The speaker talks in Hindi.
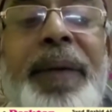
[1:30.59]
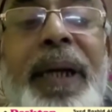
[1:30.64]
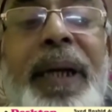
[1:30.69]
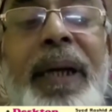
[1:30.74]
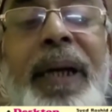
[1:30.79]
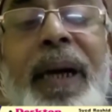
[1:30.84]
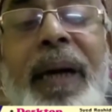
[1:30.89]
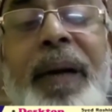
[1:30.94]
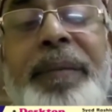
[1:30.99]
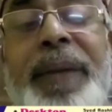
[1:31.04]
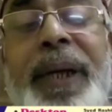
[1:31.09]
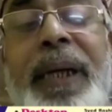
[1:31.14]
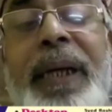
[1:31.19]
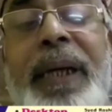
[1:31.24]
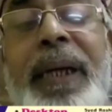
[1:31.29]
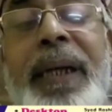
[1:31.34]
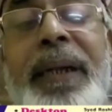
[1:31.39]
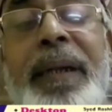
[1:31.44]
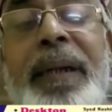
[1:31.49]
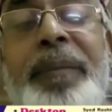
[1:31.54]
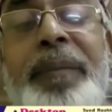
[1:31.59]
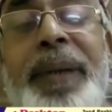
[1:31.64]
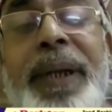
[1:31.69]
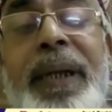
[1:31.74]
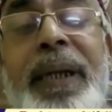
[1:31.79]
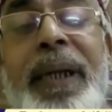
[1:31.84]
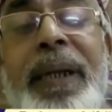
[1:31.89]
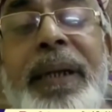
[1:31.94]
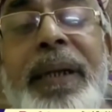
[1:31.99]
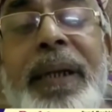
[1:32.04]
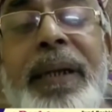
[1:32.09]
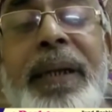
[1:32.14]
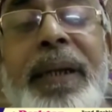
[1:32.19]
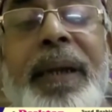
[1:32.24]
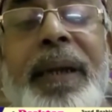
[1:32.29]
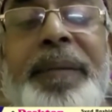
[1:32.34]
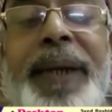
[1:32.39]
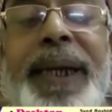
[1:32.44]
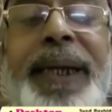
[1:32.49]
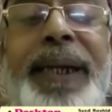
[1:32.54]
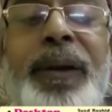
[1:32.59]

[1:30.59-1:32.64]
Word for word: यम का नाम नहीं लेते पेट का दर्द कम